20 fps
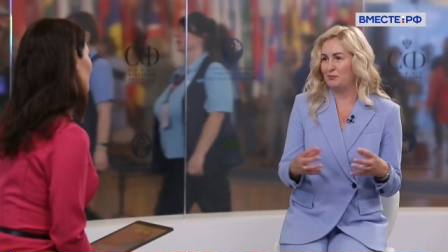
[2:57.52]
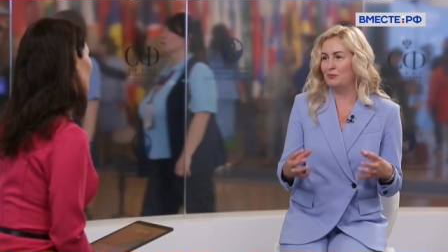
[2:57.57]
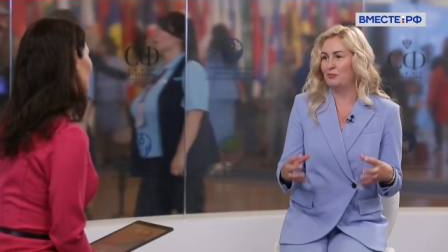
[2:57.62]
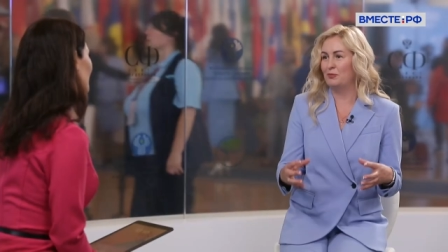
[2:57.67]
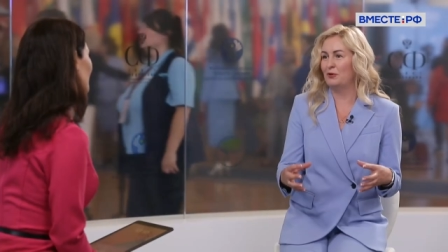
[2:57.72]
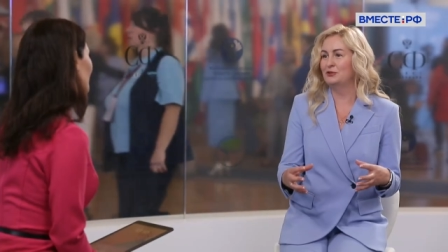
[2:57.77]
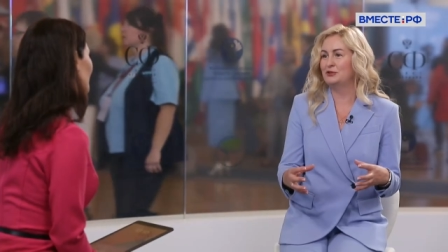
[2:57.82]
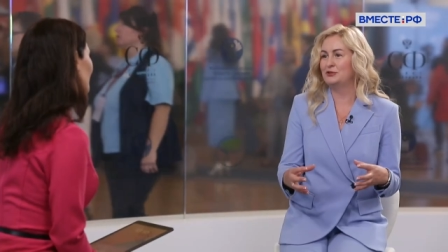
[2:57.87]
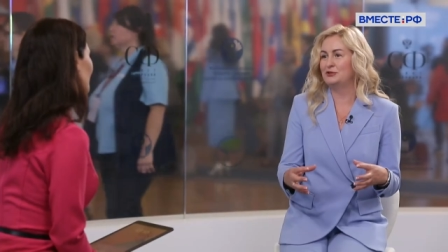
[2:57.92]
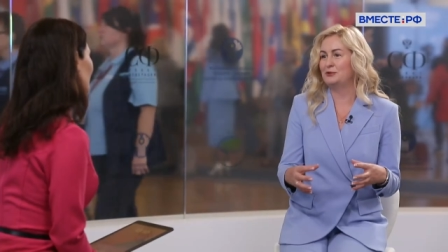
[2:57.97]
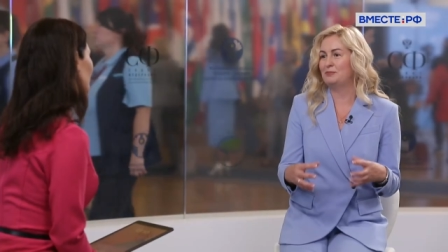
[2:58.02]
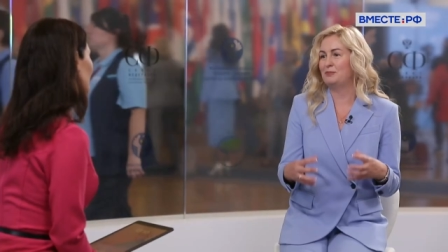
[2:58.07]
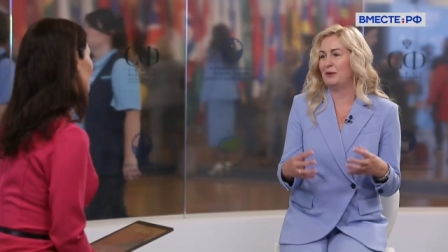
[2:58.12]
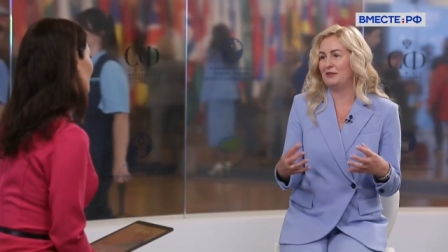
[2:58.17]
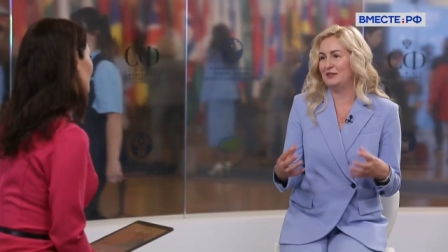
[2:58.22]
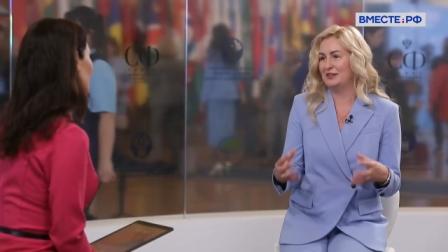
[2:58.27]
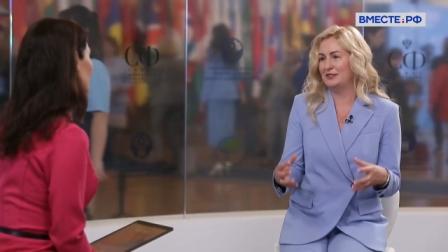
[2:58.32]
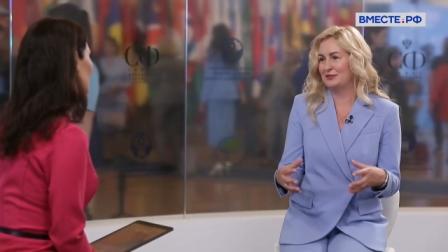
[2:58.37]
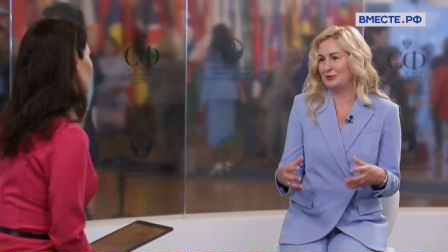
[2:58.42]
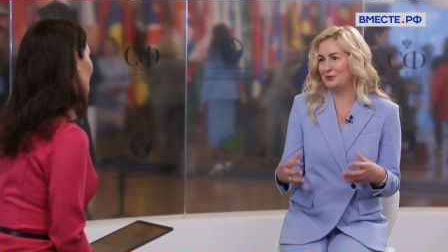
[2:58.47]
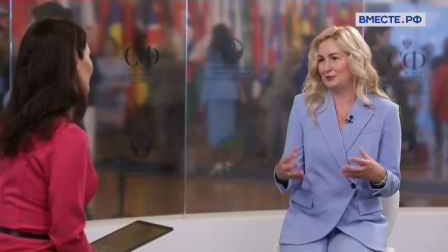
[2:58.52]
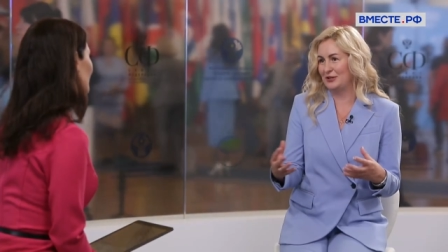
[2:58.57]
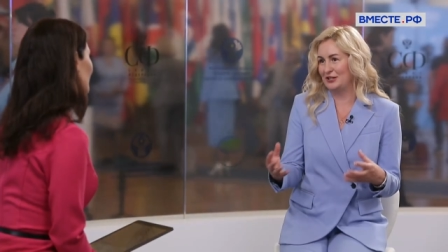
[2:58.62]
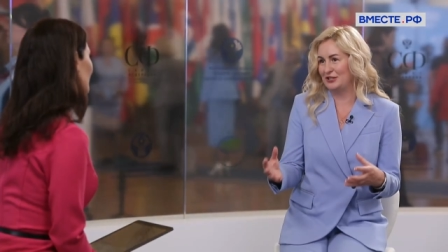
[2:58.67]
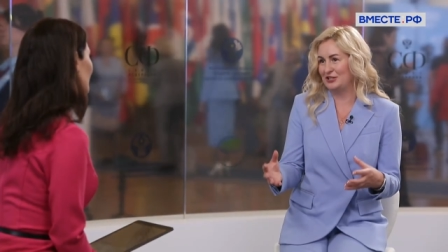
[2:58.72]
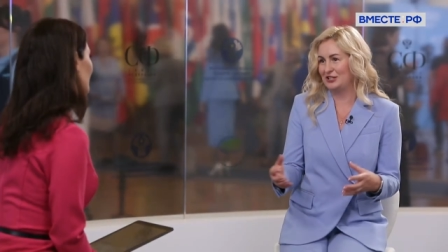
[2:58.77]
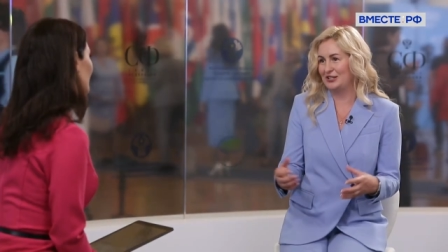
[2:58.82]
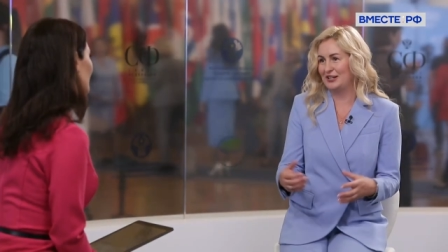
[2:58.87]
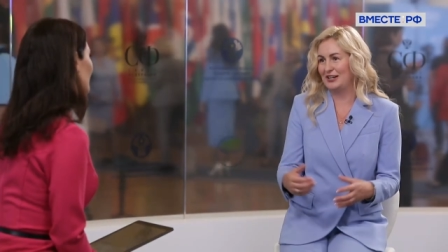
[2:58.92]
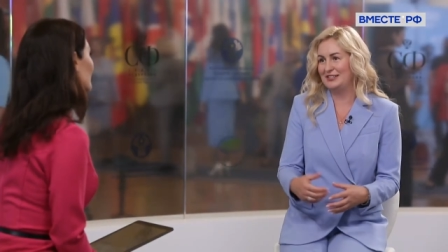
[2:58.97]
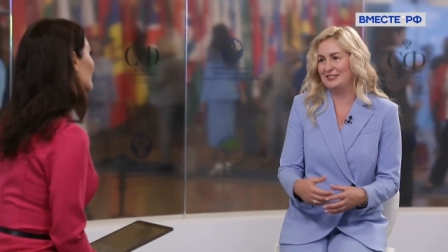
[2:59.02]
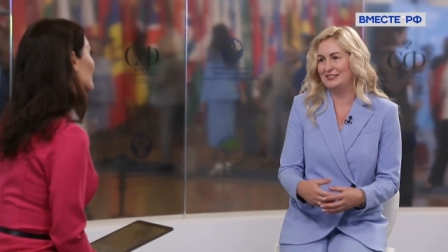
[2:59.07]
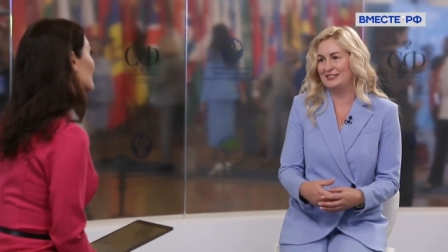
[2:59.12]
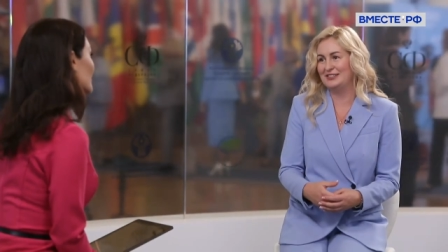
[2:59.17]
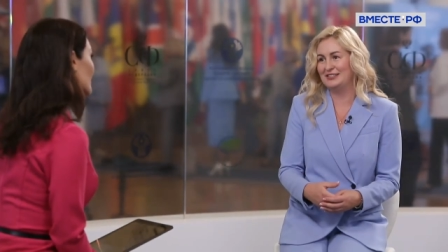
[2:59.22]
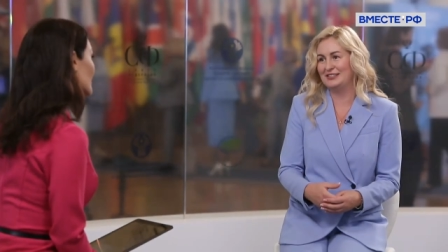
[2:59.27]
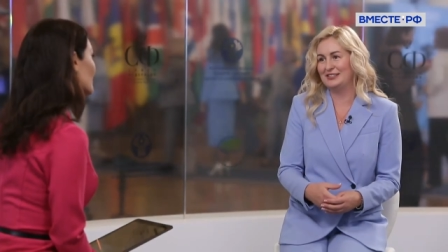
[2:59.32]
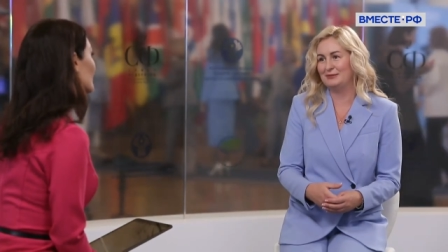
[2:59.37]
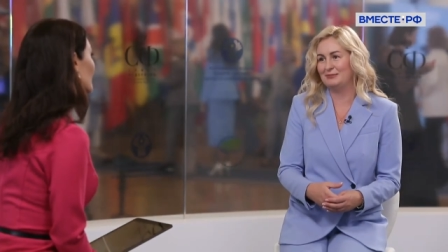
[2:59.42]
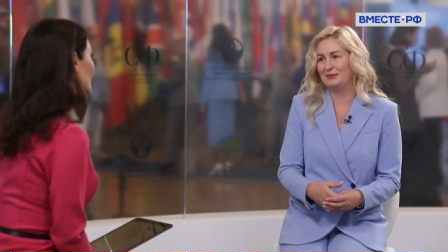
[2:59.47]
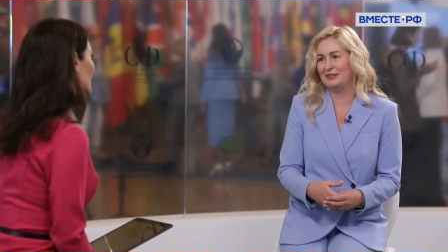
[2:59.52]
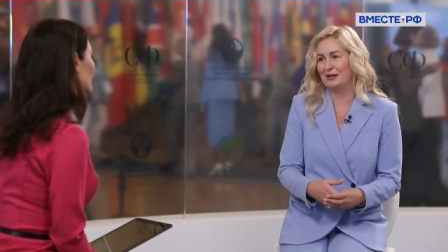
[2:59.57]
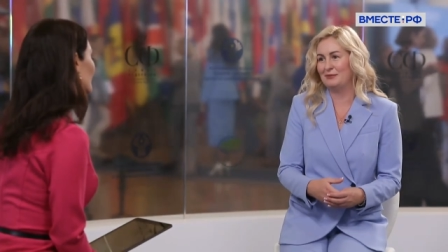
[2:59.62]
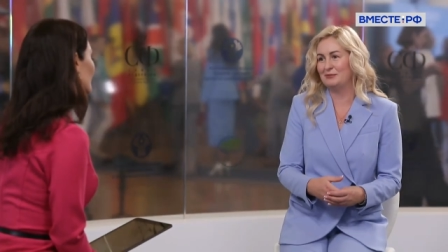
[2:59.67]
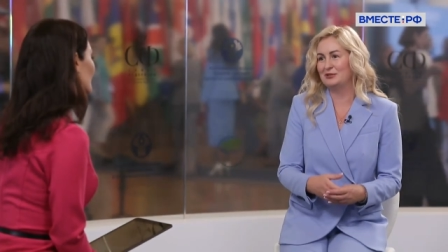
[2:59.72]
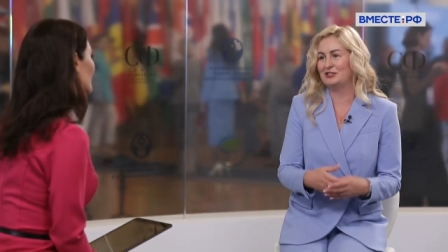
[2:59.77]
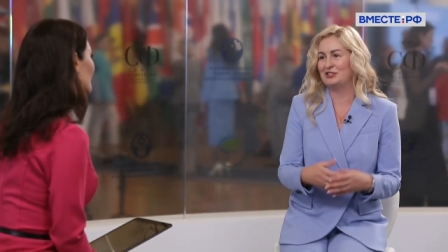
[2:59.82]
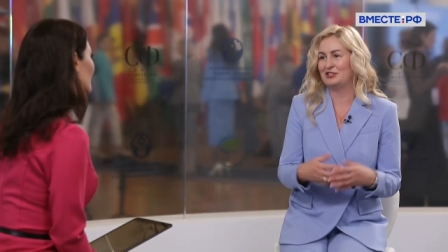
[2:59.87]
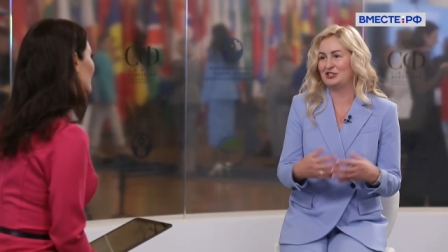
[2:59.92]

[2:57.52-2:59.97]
полностью повестку нашей гостиной, потому что